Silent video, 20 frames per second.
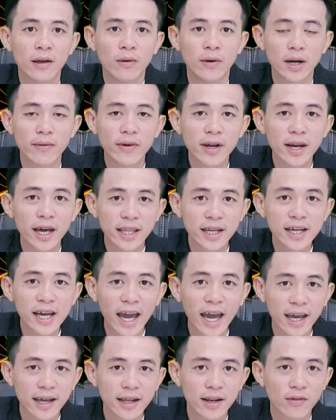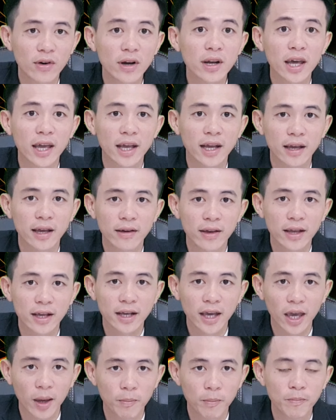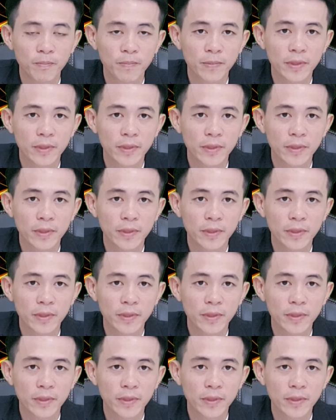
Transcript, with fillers: và cái vấn đề thứ hai là vấn đề kiềm